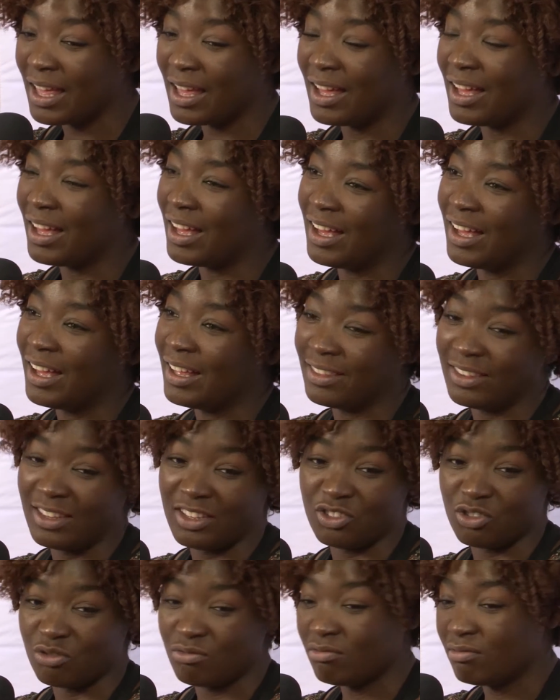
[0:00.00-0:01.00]
à
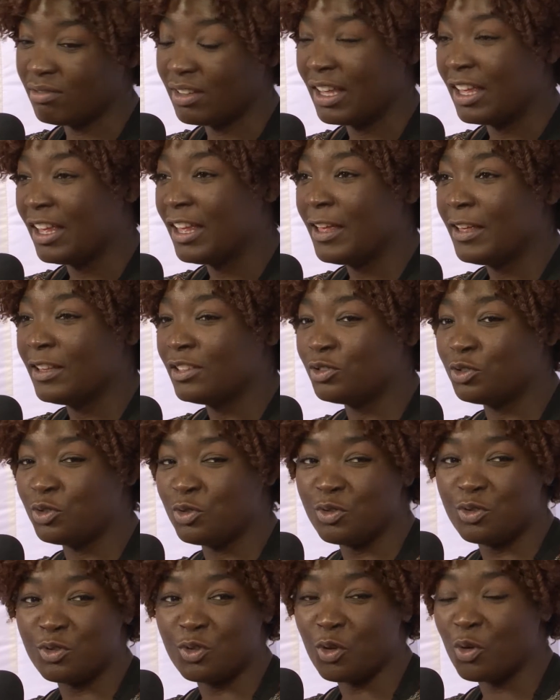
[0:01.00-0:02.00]
des gens.
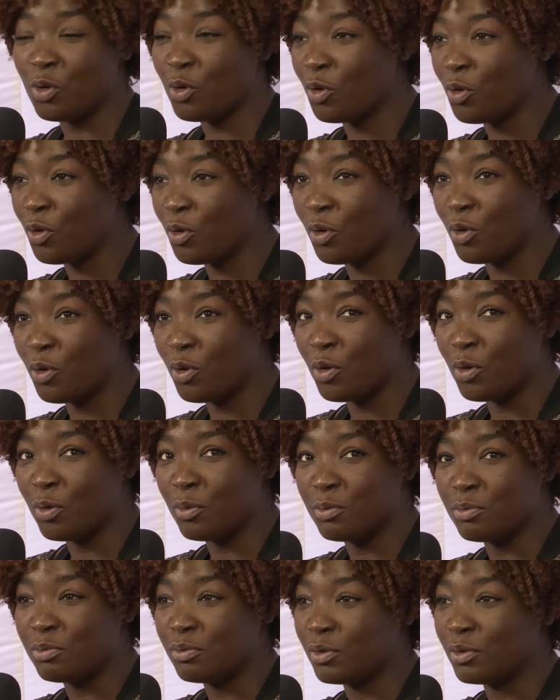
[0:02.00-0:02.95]
Juste. Euh, Parce que